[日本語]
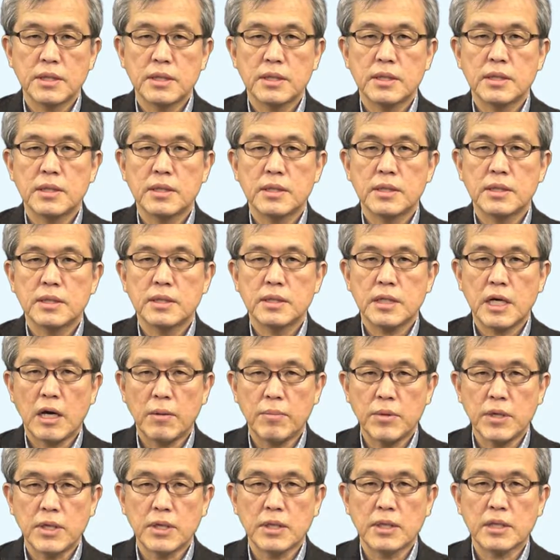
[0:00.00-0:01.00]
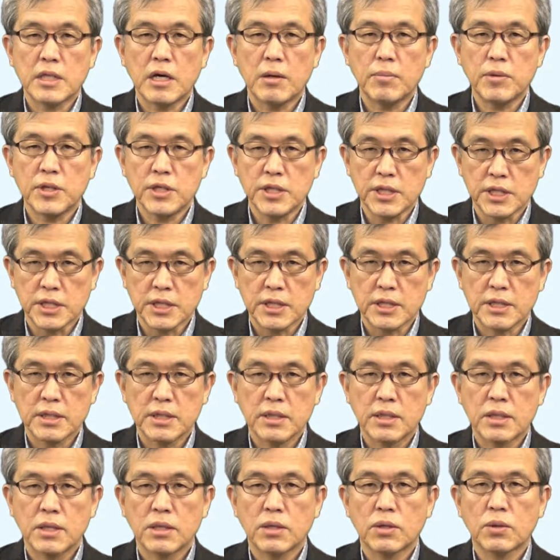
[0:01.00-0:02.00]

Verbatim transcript: 「旅」「旅に」「